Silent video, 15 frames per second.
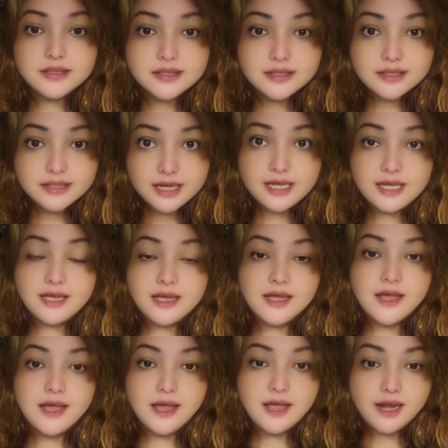Si
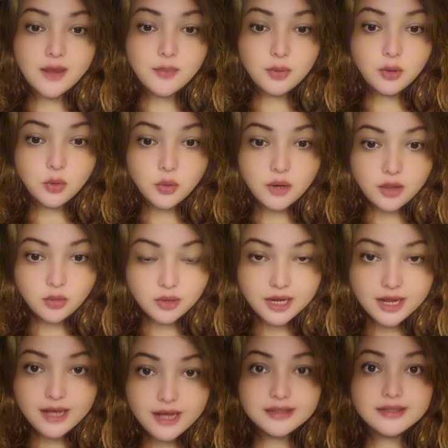en la
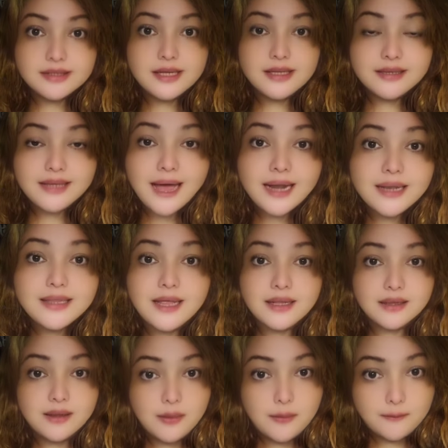Procuraduría se
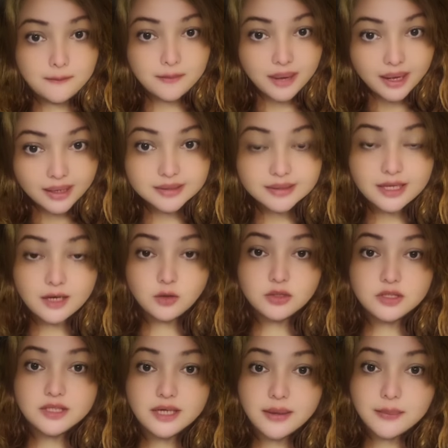tardan más de
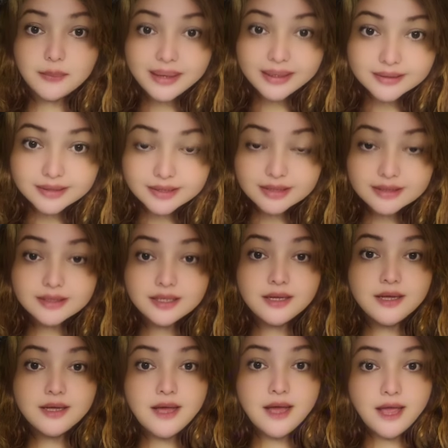los tres meses,
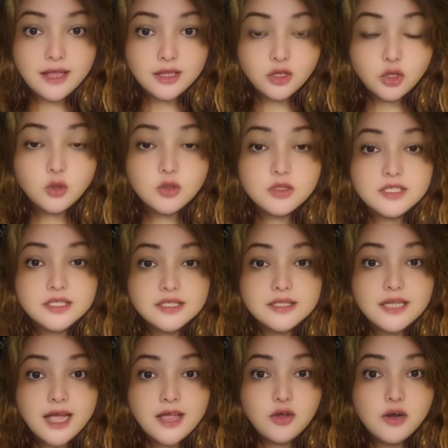
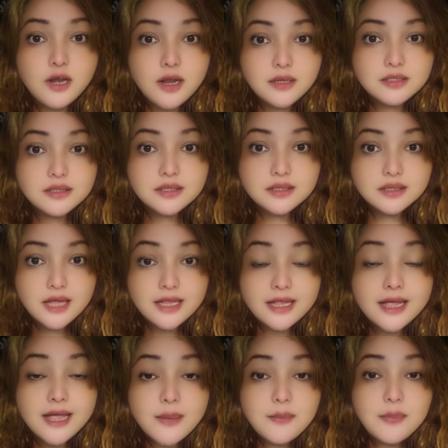entonces ellos les
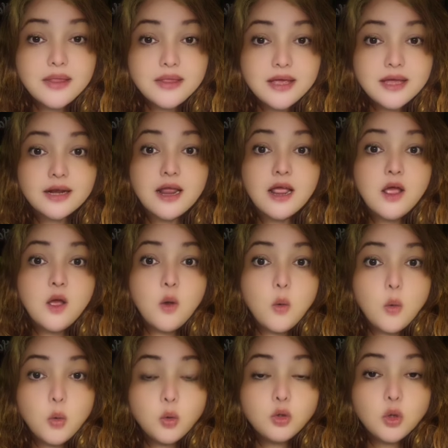tienen que pedir
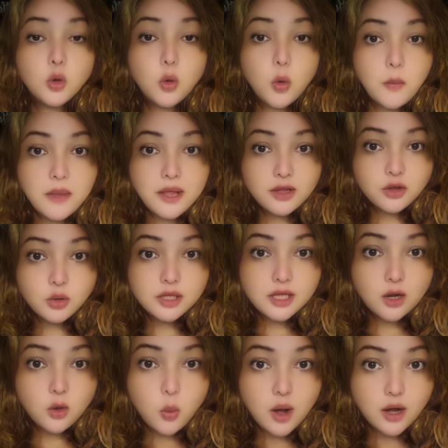un documento en
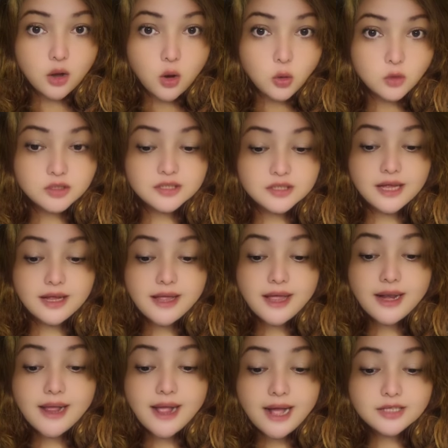el cual conste que
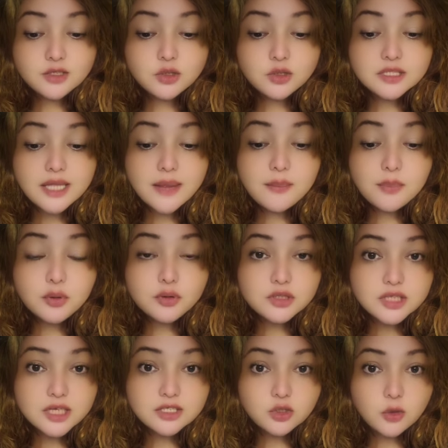el caso está en
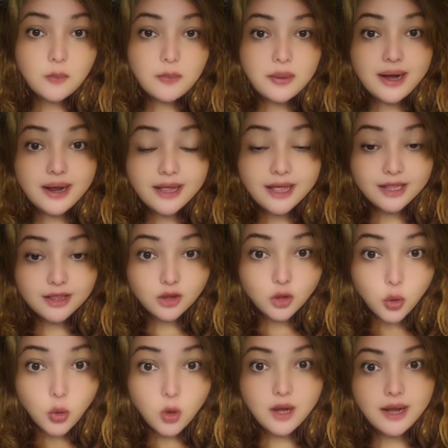proceso para que
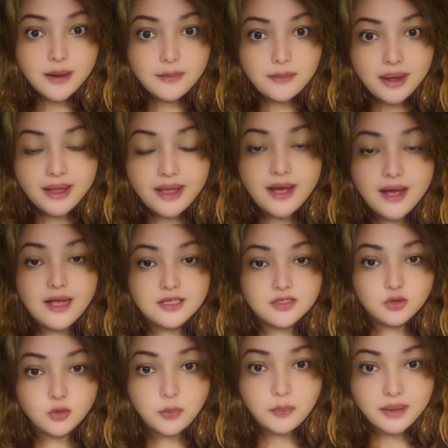no le vayan a
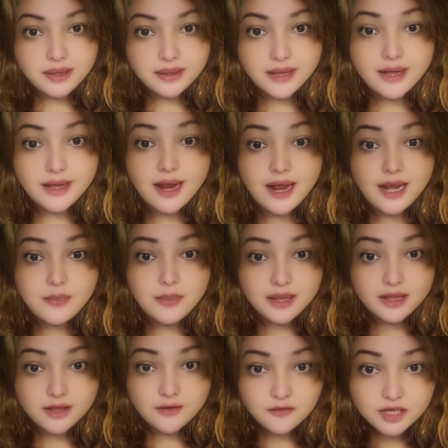suspender el
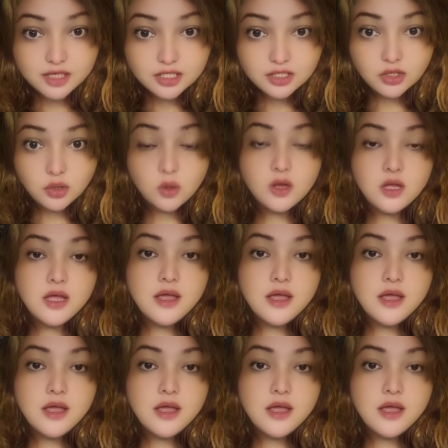beneficio.